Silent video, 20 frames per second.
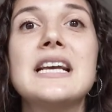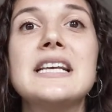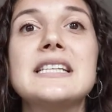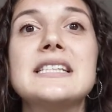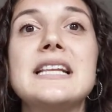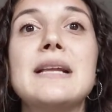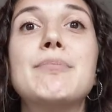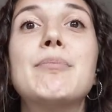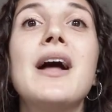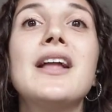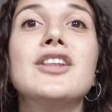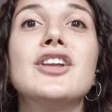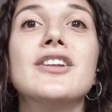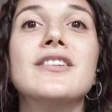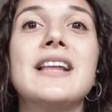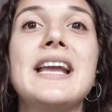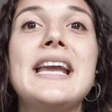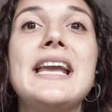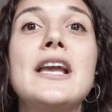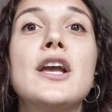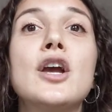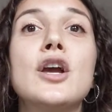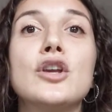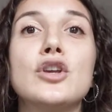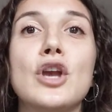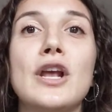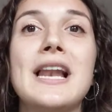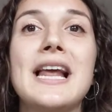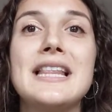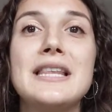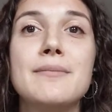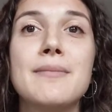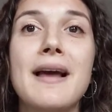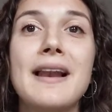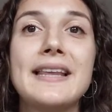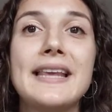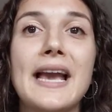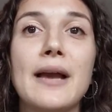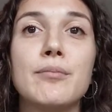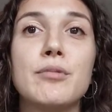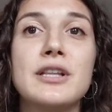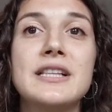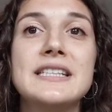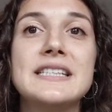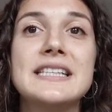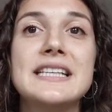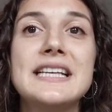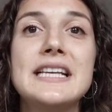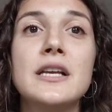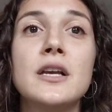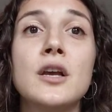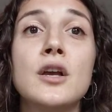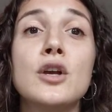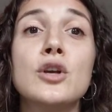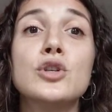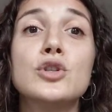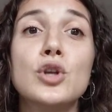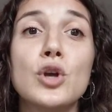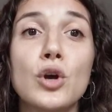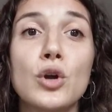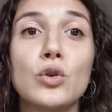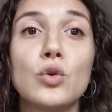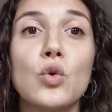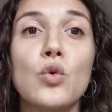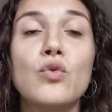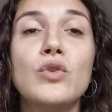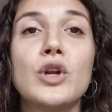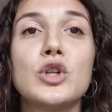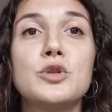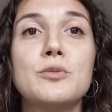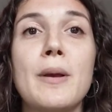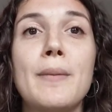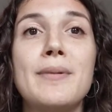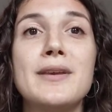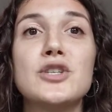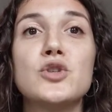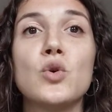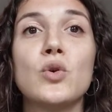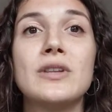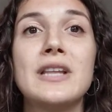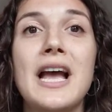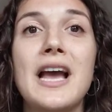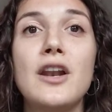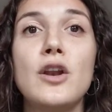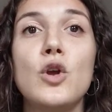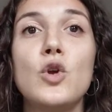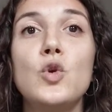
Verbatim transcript: Ce n'est pas anodin que l'animal carbonisé se retrouve dans du papier journal,